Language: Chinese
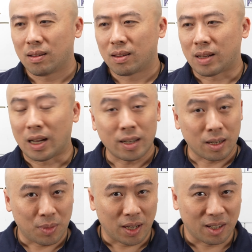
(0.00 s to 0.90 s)
拿两个
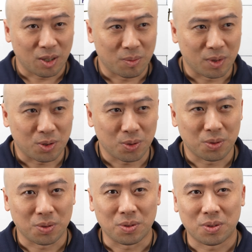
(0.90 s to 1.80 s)
盘给我们
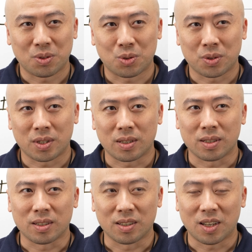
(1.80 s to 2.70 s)
去做这
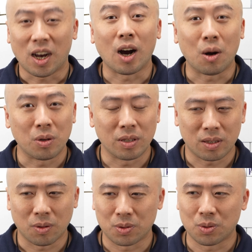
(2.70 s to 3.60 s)
个合婚的
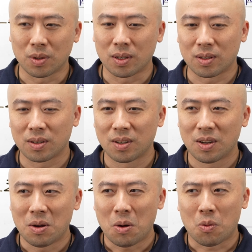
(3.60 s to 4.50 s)
动作哈，
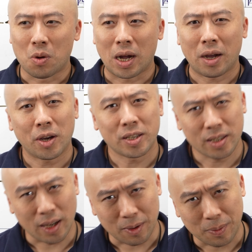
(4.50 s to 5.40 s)
我还会
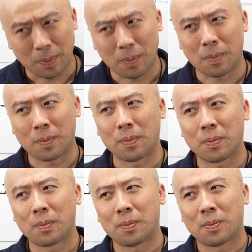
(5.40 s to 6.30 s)
想，
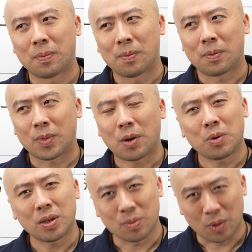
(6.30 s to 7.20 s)
那
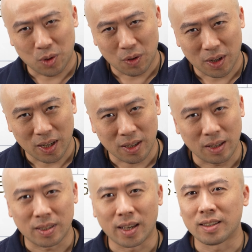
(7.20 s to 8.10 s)
为什么对方要跟
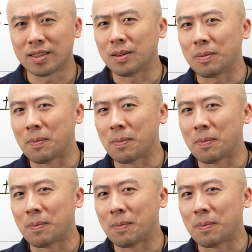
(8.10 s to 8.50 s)
你在一起？